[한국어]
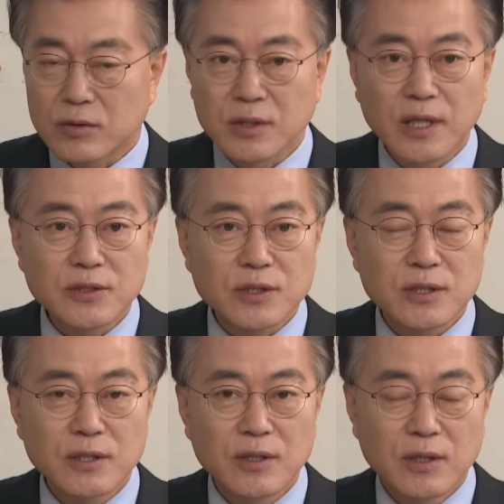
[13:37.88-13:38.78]

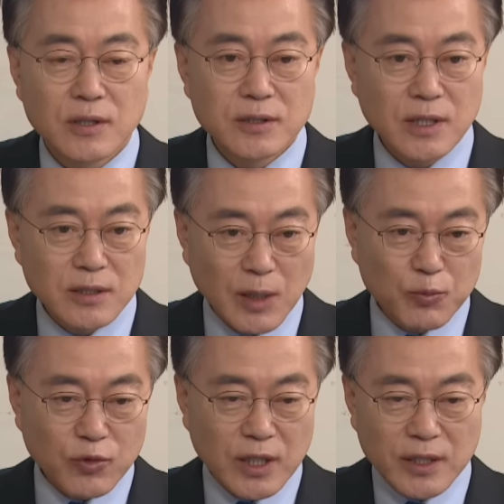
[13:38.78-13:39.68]
더해서 이제는
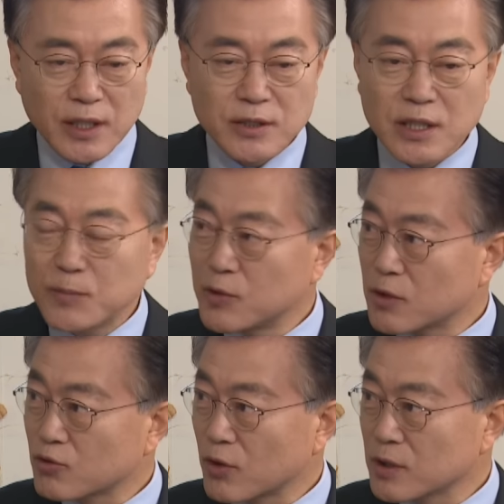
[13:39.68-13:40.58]
남북 간의 경제
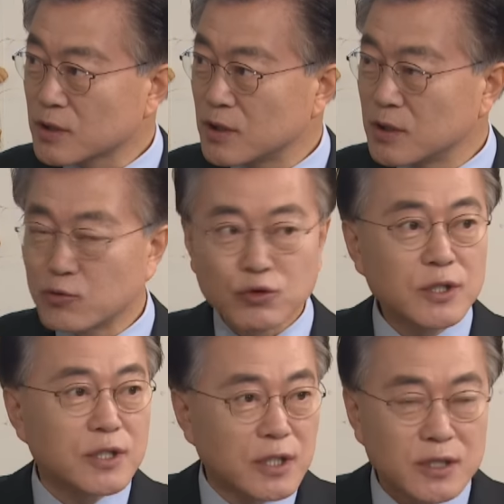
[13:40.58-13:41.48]
협력을 통해서
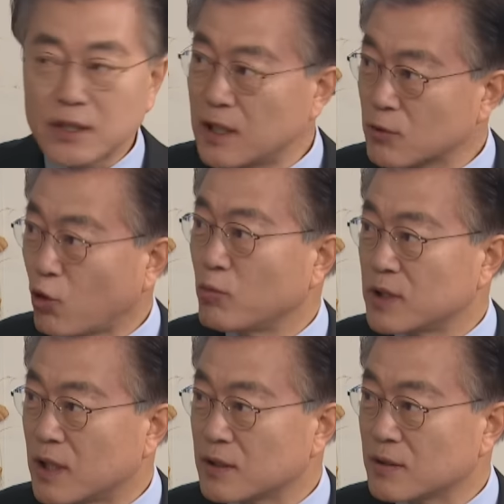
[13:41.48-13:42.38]
우리 경제에
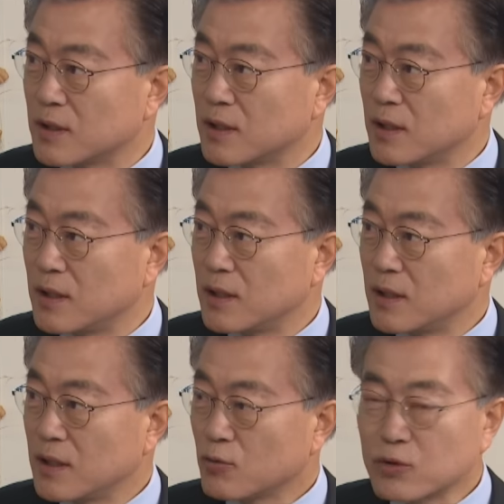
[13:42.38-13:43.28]
도움이 되는,
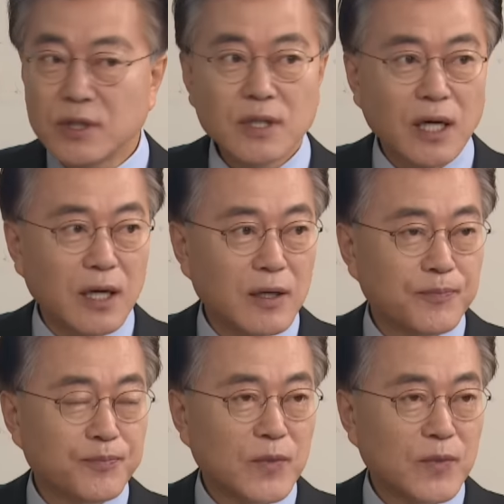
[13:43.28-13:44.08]
우리가